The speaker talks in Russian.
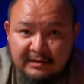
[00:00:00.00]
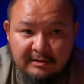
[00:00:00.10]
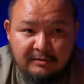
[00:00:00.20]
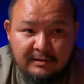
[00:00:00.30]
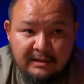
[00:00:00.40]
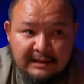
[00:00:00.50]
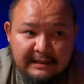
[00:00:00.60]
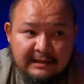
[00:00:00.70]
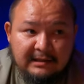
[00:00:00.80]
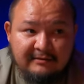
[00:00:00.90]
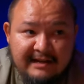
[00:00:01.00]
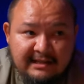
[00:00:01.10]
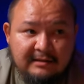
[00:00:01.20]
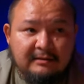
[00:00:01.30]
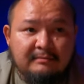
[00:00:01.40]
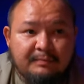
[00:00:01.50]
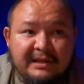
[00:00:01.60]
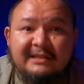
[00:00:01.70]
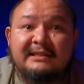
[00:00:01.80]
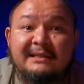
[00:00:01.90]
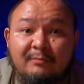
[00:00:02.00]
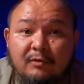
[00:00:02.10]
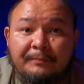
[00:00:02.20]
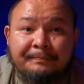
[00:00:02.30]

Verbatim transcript: нахуй. Давайте пересниму.